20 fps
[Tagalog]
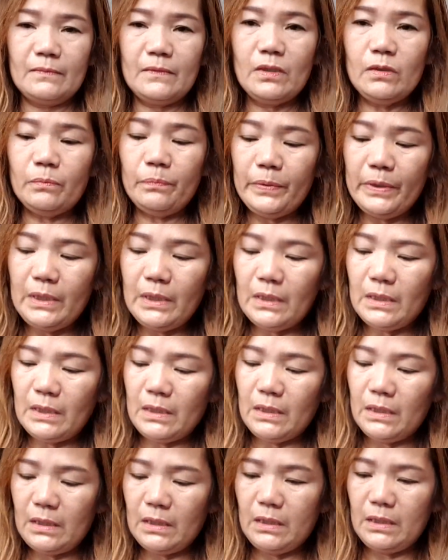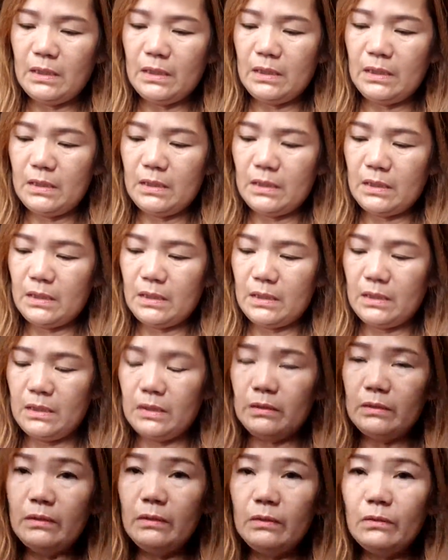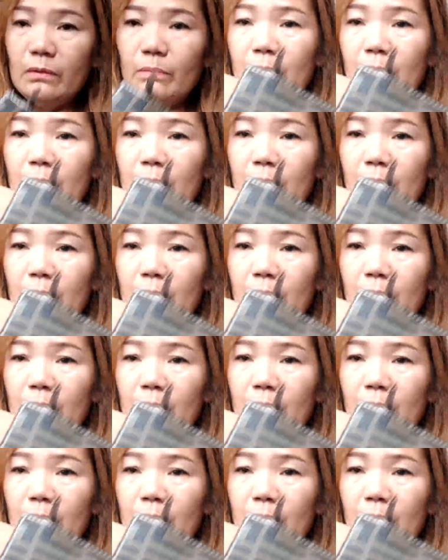Yung pinaka yung loob